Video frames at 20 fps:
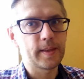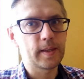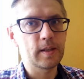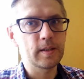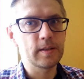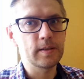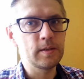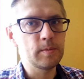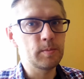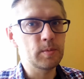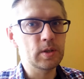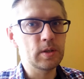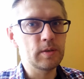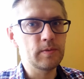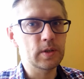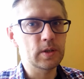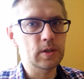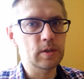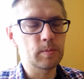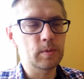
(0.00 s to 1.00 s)
to jest
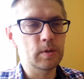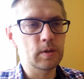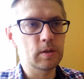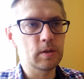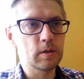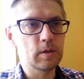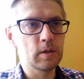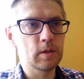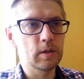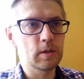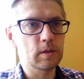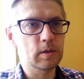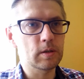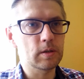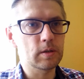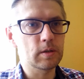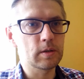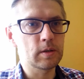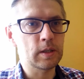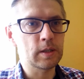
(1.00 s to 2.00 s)
niemożliwe, żeby
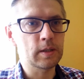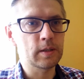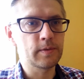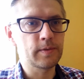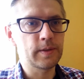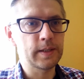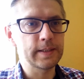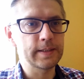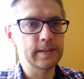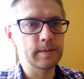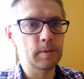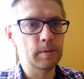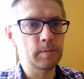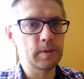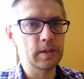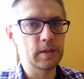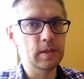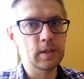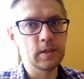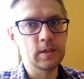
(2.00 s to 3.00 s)
e, tak trwale
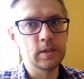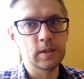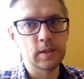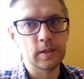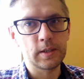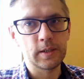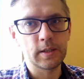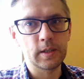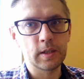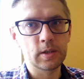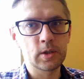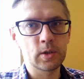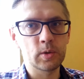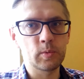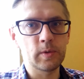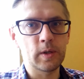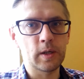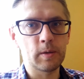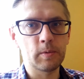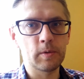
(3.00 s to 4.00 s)
zapamiętać, a jednak się
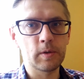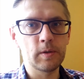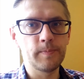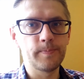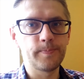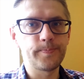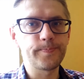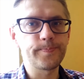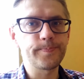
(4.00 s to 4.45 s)
udało.